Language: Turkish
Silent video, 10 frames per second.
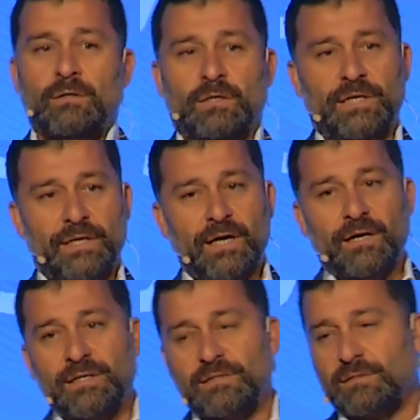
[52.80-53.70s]

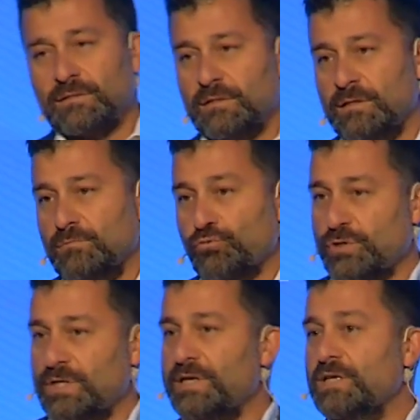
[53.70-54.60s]
Kariyer.net e, bu
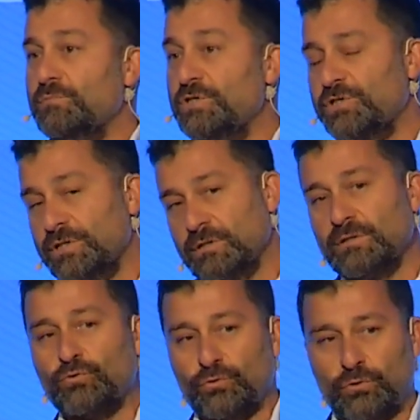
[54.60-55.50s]
sene 20.
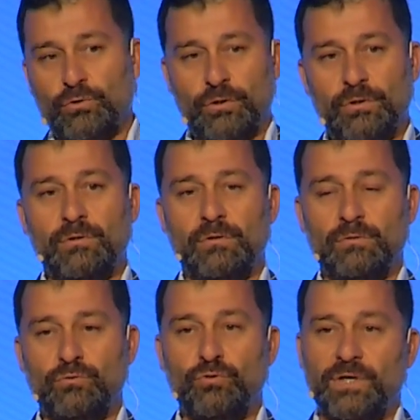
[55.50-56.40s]
yılını kutluyor.
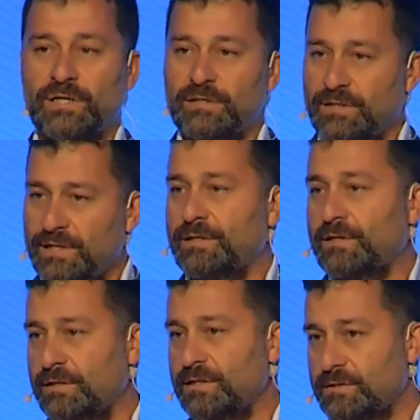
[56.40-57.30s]
Türkiye'nin ilk
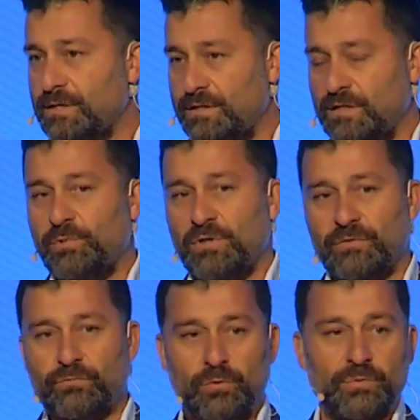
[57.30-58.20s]
internet
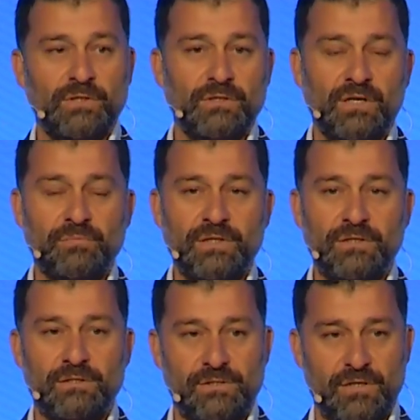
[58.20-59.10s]
platformlarından
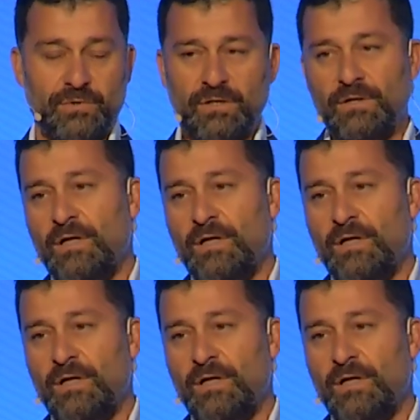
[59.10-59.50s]
bildiğiniz gibi.